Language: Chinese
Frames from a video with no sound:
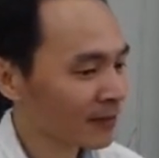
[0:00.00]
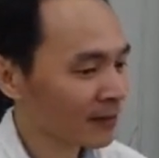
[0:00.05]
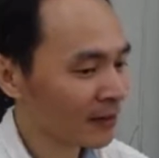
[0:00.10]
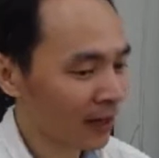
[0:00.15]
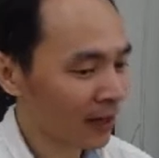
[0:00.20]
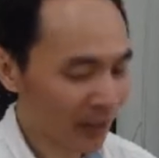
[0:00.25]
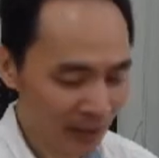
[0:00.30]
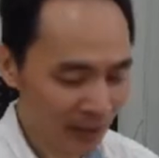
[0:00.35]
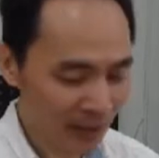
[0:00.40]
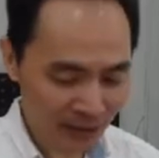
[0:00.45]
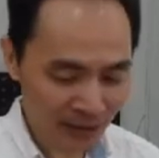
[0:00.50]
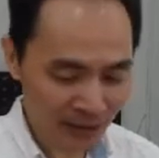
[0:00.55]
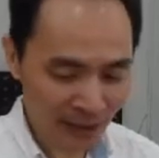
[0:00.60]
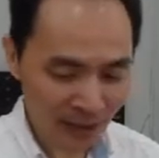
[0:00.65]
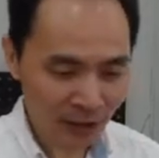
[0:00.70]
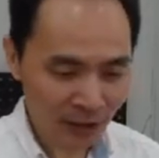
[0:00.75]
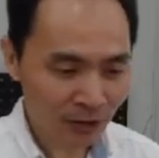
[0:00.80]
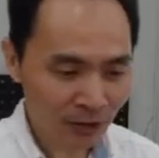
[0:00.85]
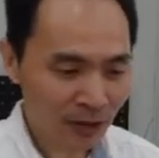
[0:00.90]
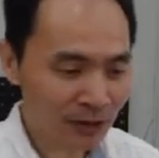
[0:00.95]
哎，那
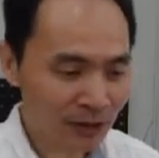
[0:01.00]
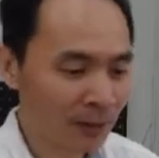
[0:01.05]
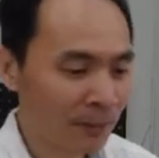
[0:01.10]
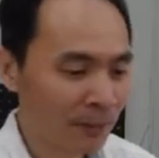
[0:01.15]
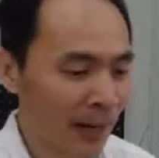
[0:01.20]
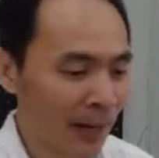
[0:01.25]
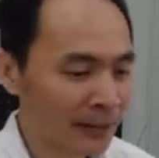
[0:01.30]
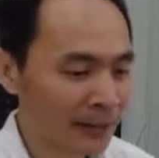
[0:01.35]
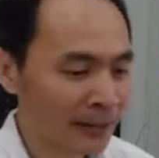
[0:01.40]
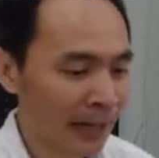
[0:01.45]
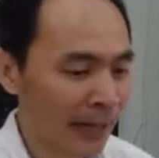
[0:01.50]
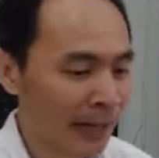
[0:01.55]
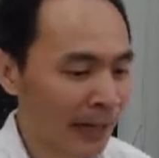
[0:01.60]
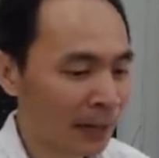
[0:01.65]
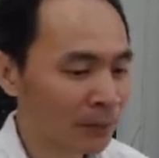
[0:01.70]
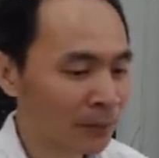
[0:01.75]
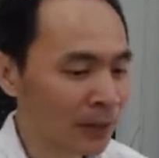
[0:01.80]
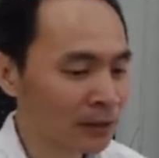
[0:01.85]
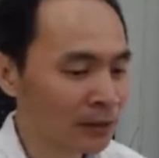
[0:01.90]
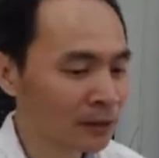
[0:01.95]
因为这个马达
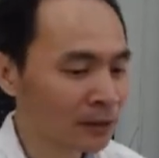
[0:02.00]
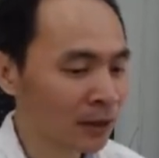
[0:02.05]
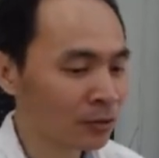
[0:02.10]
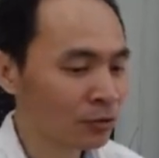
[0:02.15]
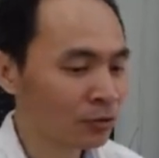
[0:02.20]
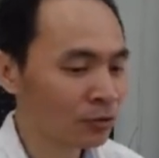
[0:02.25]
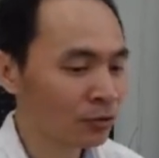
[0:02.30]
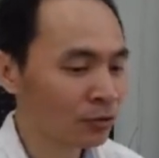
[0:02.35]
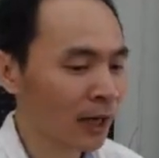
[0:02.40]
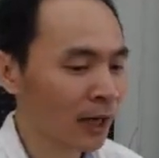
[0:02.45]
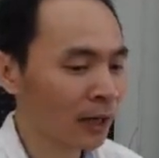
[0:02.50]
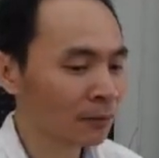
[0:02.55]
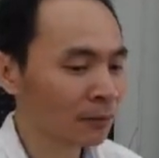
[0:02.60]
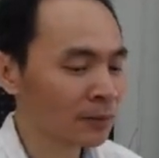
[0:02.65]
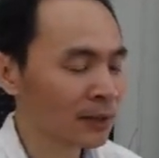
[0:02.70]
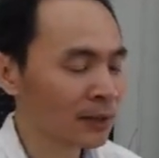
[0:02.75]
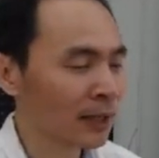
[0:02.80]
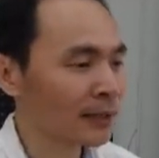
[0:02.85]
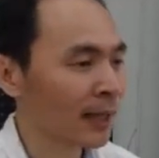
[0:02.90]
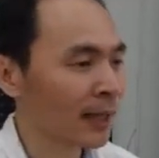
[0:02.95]
它本身需要
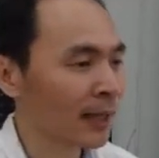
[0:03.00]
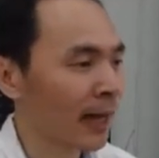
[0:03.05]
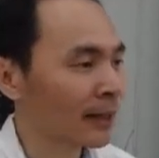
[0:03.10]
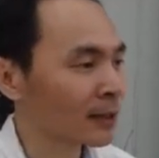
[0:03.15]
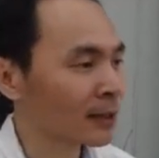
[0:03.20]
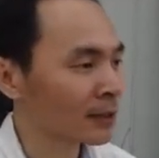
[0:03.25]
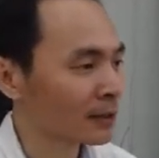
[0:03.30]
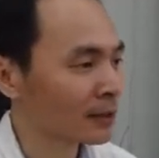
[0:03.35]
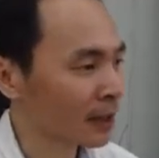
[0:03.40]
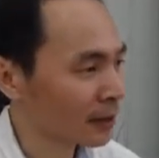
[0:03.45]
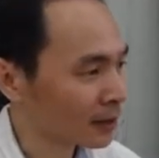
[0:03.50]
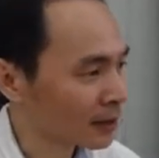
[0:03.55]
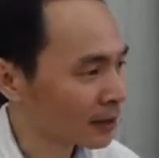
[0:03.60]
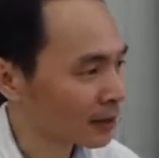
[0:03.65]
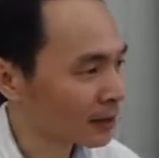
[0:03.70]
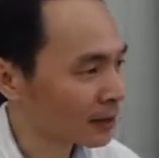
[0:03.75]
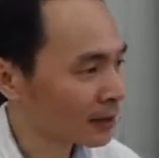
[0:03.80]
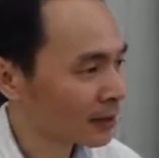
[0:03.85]
比较大的电力，